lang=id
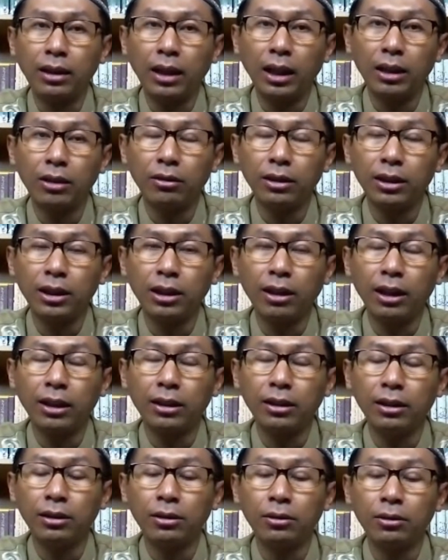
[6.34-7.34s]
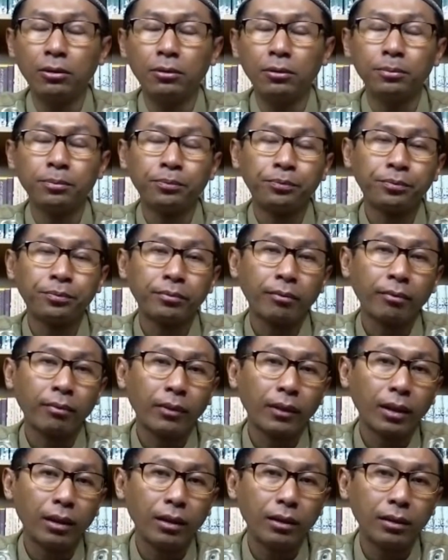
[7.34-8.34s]
kalau kiroat itu,
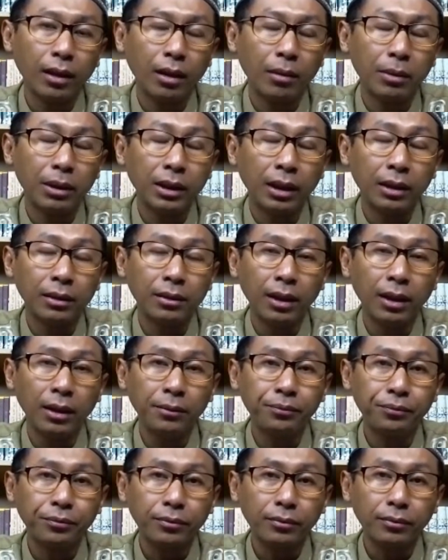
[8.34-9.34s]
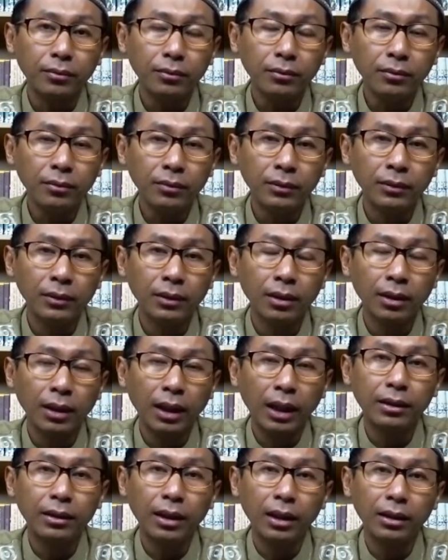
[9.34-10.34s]
sahabat asa,
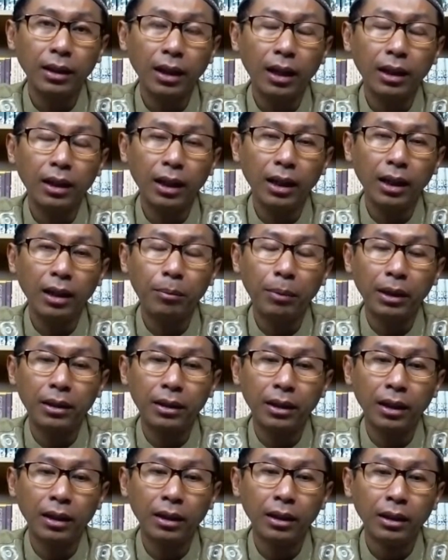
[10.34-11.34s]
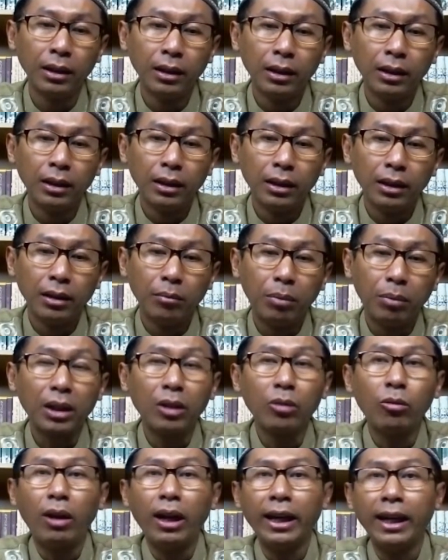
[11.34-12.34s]
kaitannya adalah pada
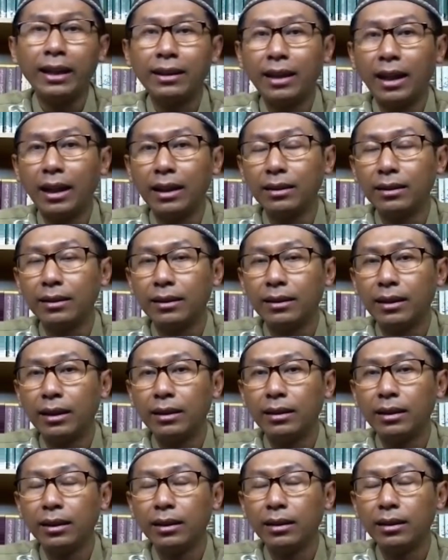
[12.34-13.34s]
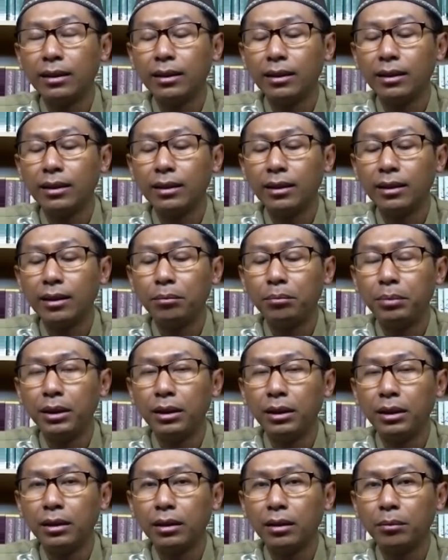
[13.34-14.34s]
periwayatan. Jadi
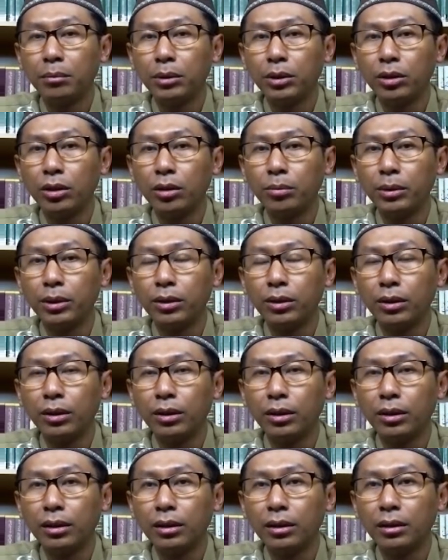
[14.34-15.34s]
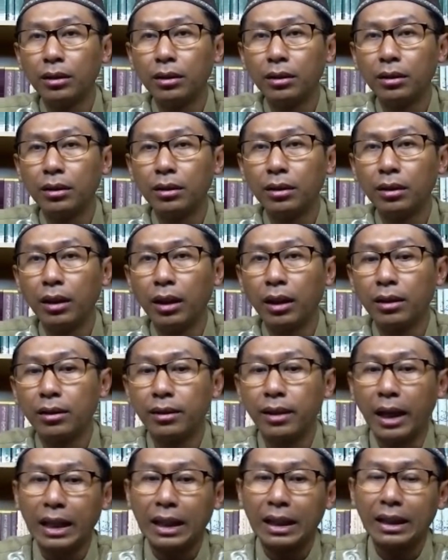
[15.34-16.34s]
lebih betul-betul uh,
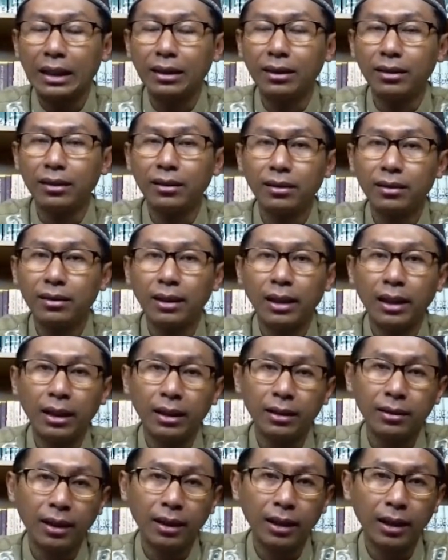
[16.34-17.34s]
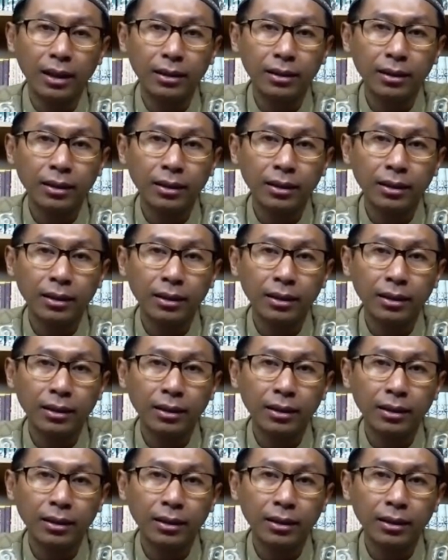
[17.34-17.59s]
exactly, sangat-sangat